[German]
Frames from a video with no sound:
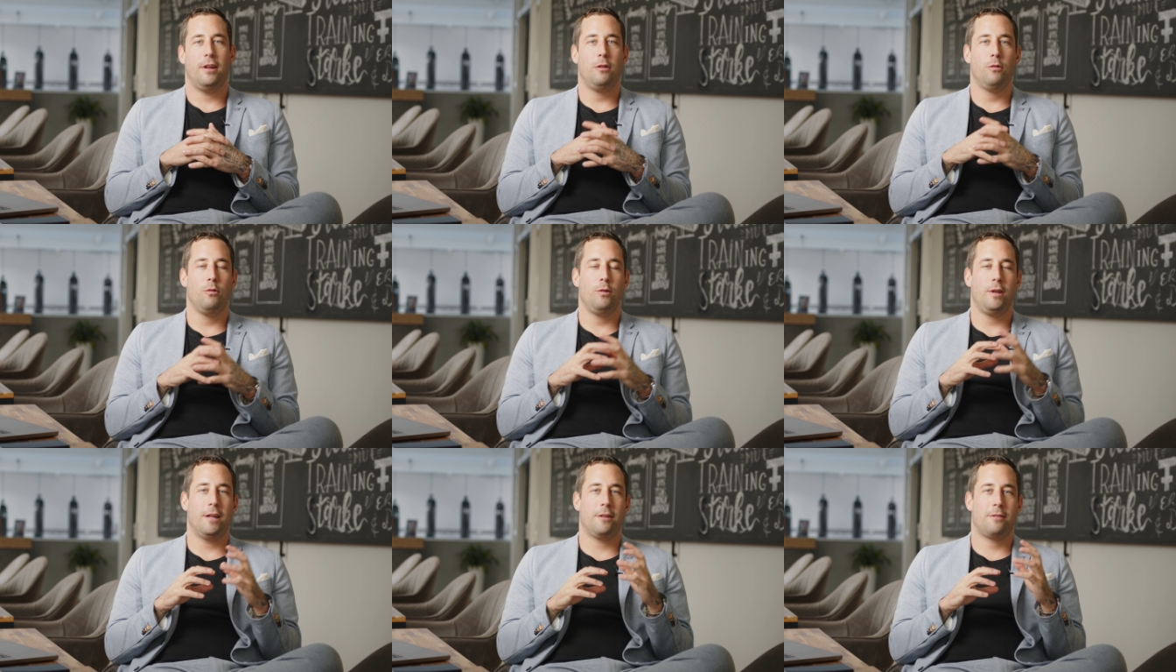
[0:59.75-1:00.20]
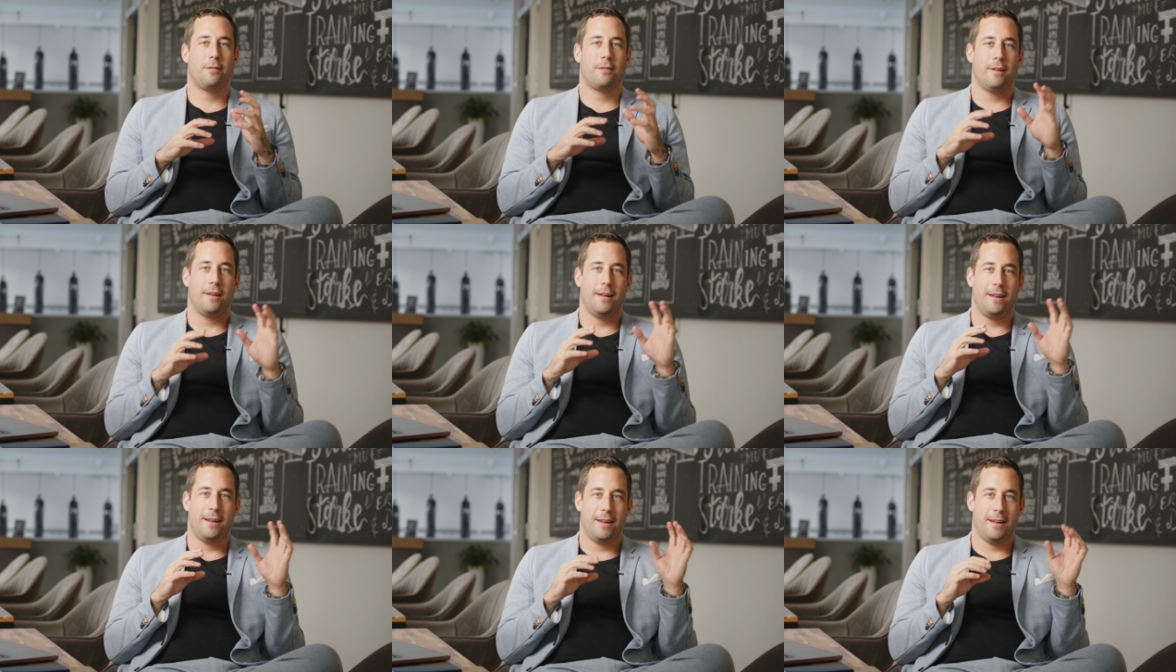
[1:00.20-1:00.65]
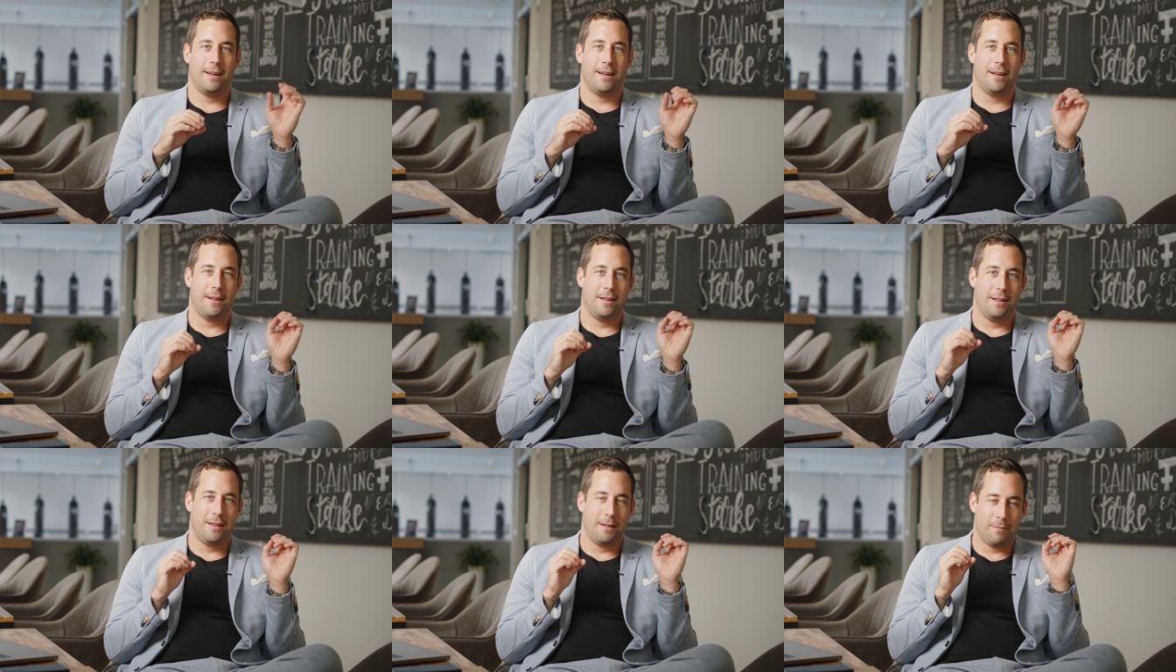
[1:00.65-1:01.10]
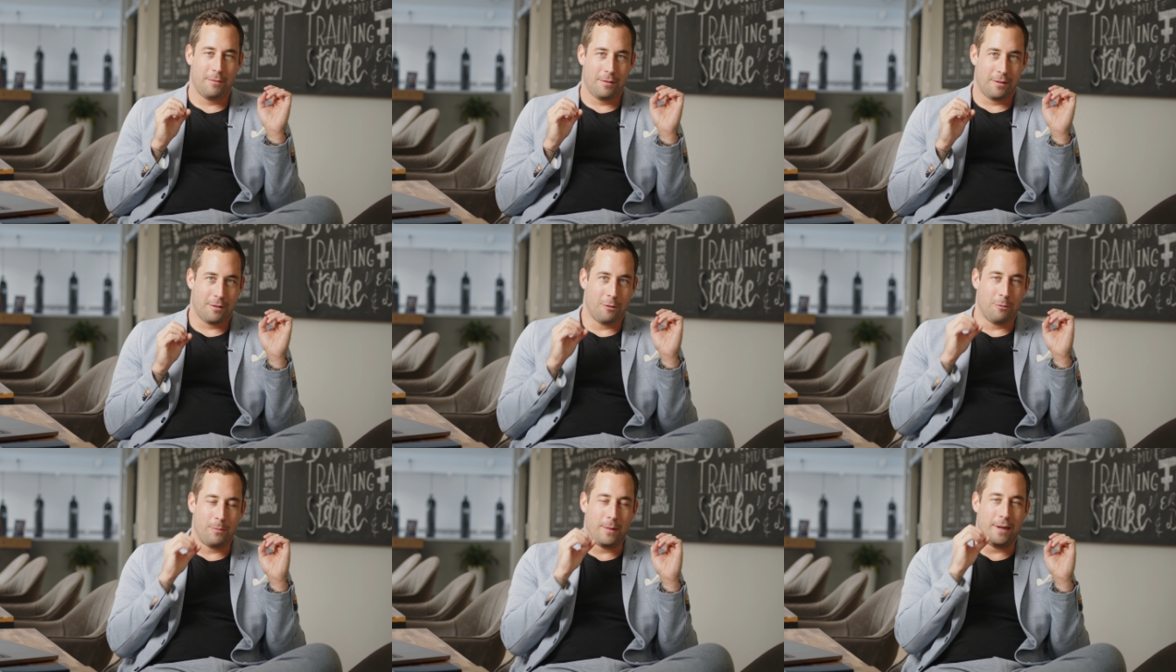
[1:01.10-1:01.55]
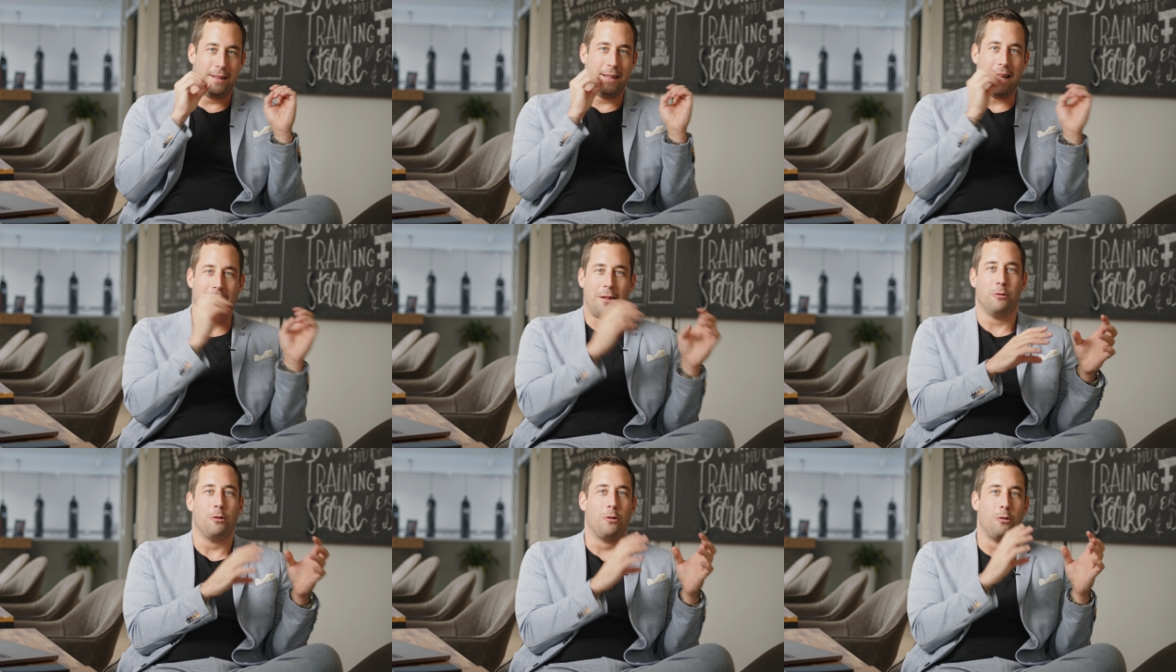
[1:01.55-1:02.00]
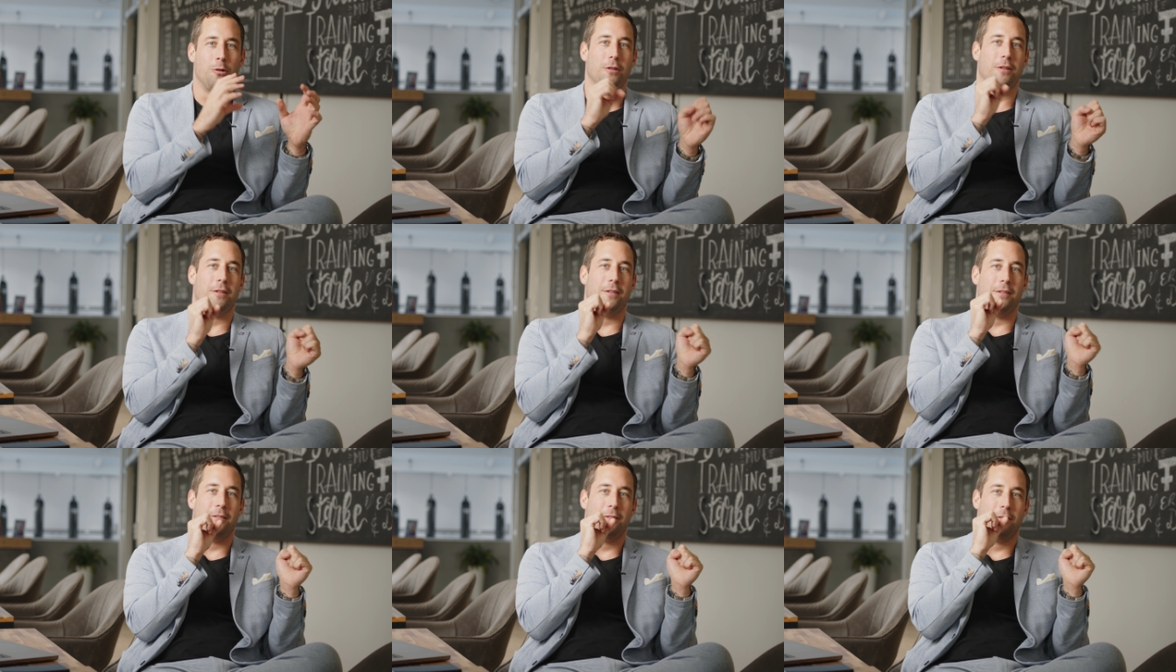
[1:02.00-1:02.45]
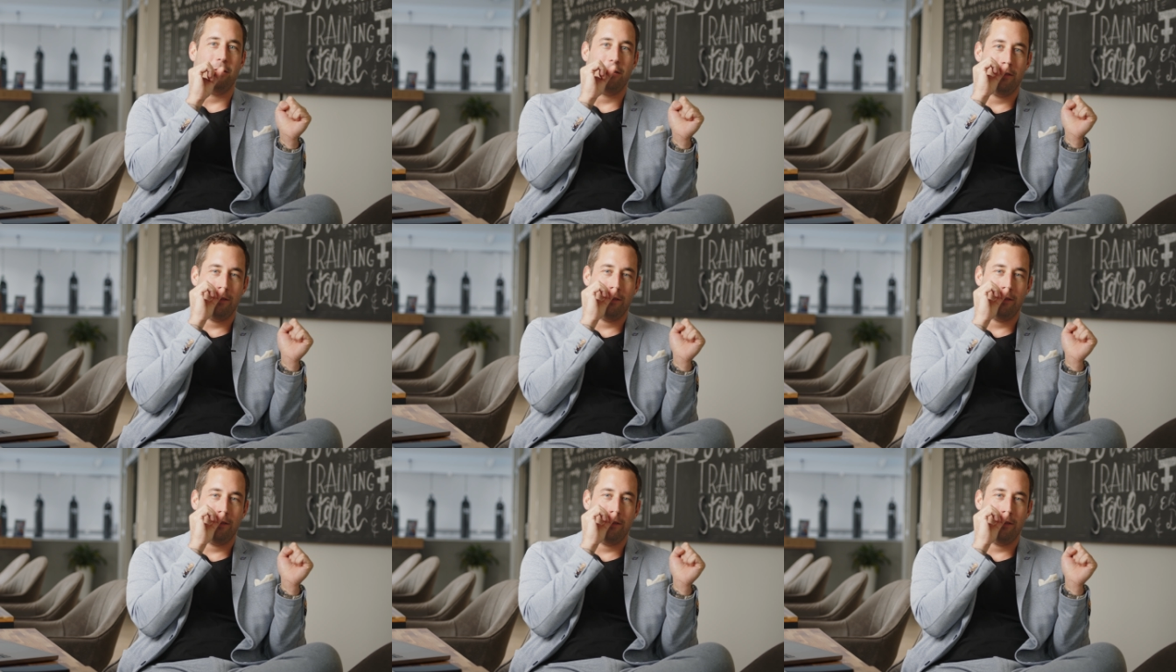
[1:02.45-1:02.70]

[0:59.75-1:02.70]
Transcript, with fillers: Wenn du jetzt, äh, guck mal, Nettokunden,